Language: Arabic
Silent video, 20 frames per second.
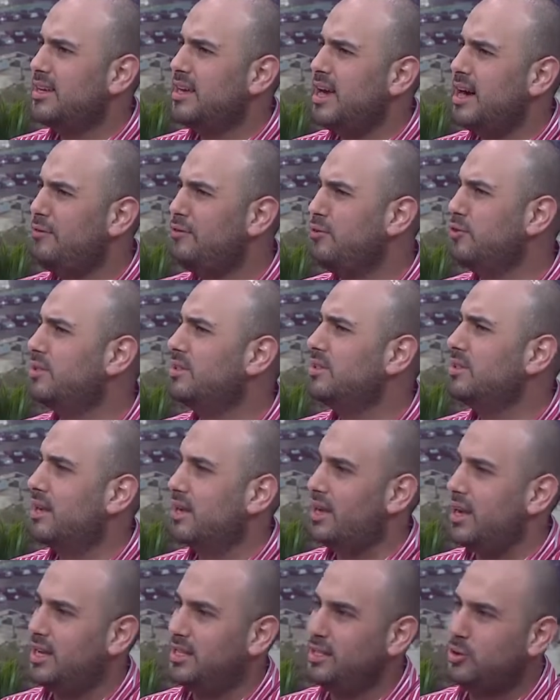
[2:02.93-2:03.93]
يا
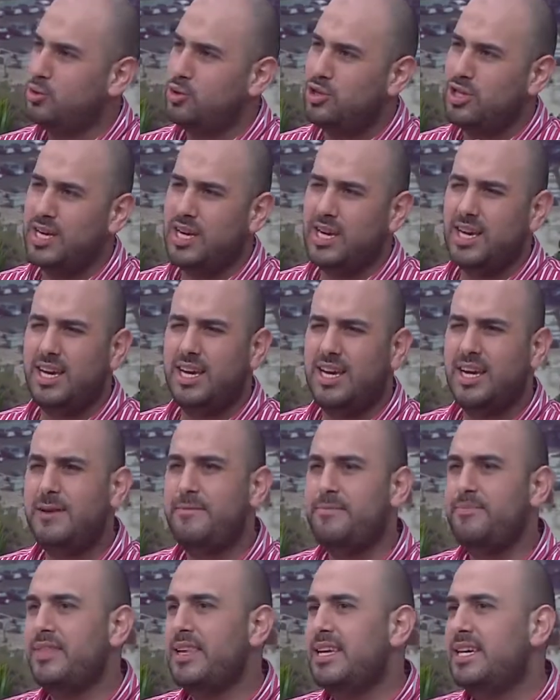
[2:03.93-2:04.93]
فرصه يا توجيه
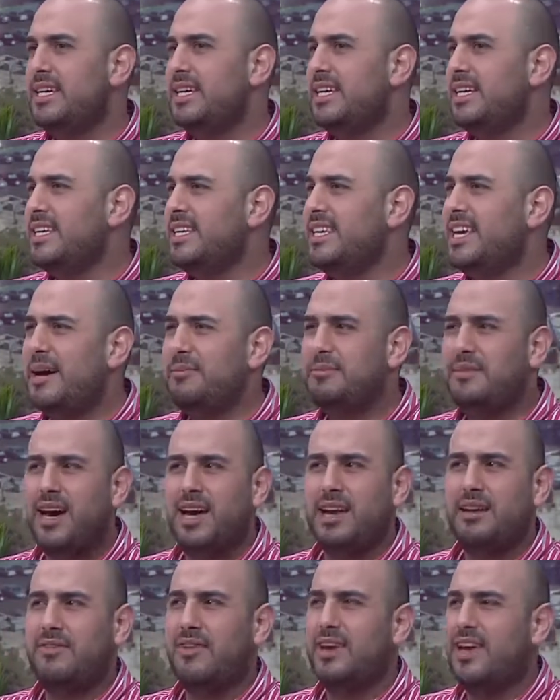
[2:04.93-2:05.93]
يا
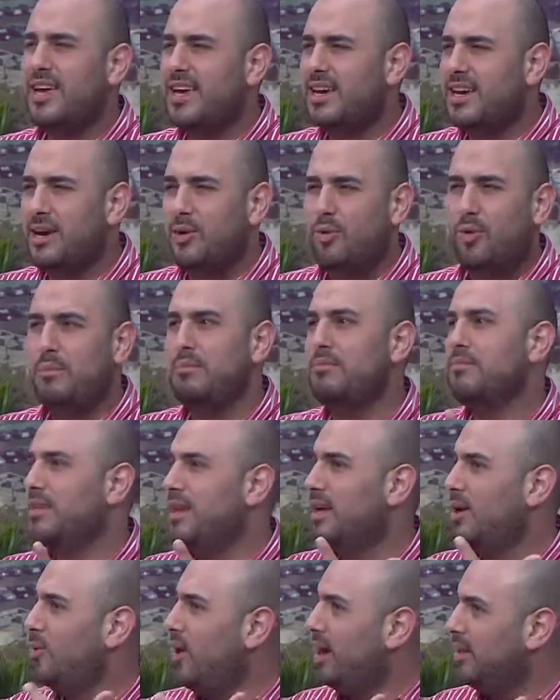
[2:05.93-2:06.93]
بتعرفي هيك
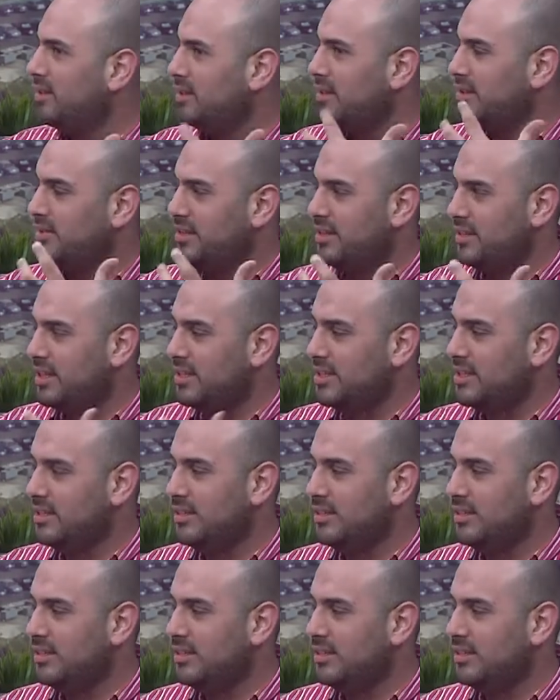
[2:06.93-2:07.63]
ومضه الواحد يقدر فيها